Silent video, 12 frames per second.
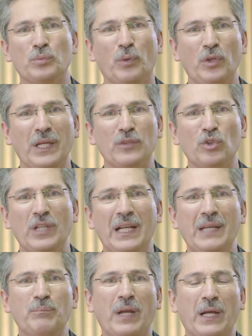proyectos de
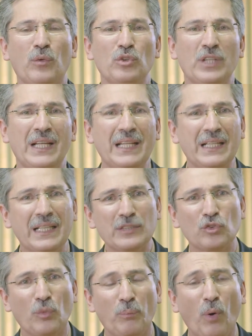ley para contener el
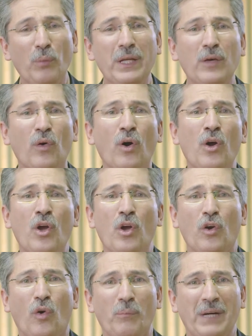gasto público,
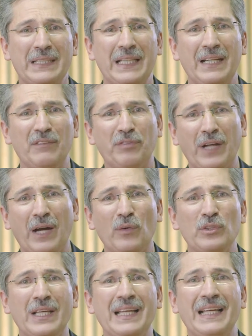combatir el
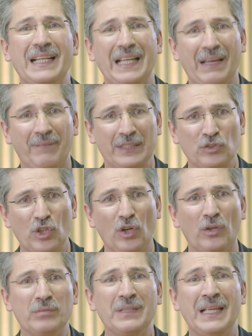fraude, la
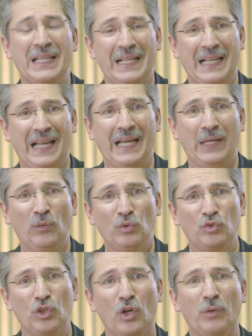evasión, la
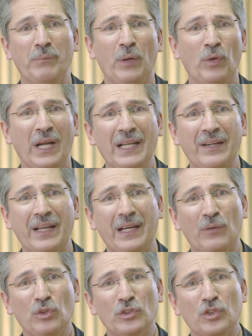elusión, mejorar la
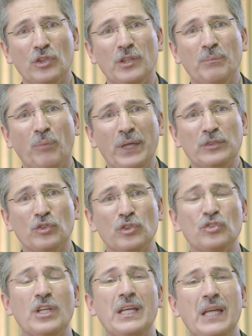recaudación de
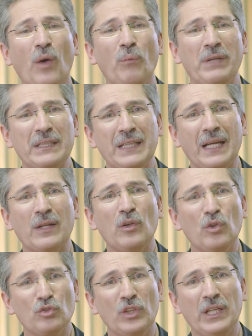impuestos y aumentar
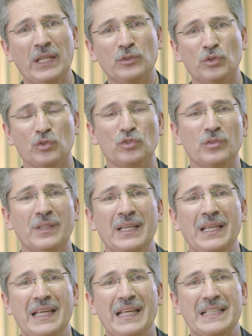los ingresos.
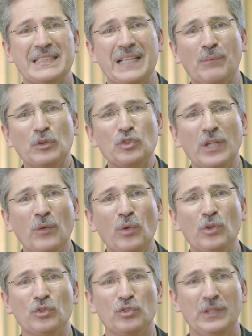Estamos
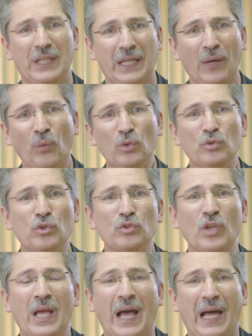seguros de que
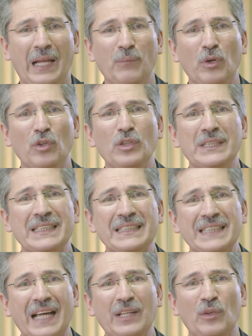juntos haremos lo
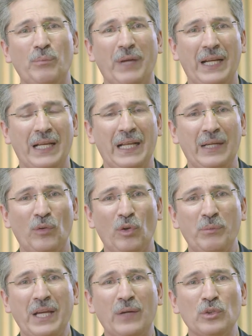necesario para que la
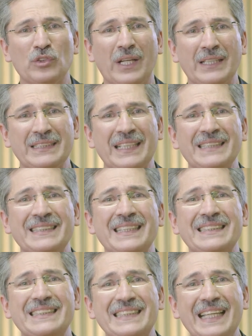economía
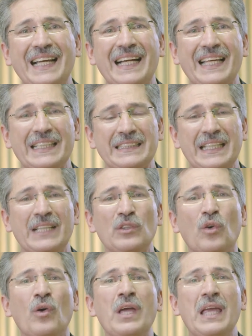costarricense siga
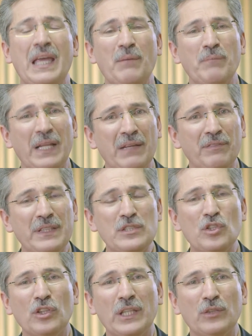creciendo en
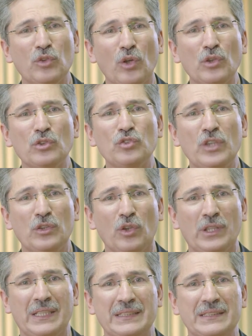beneficio de todos y
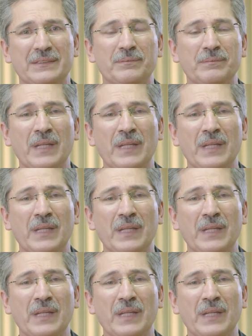todas.